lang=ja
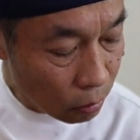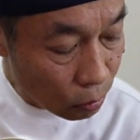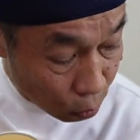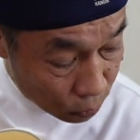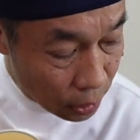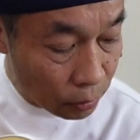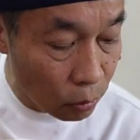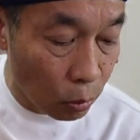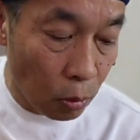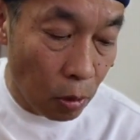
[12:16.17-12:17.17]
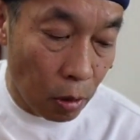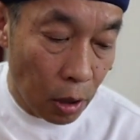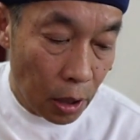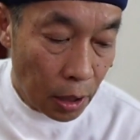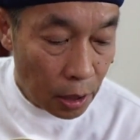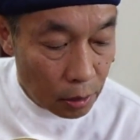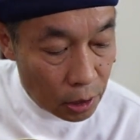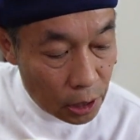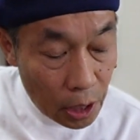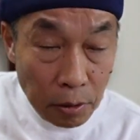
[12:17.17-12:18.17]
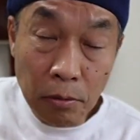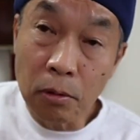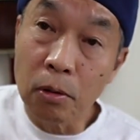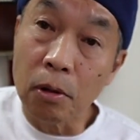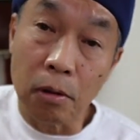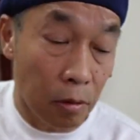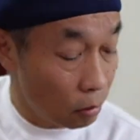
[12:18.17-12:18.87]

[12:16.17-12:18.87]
5フレットと2弦の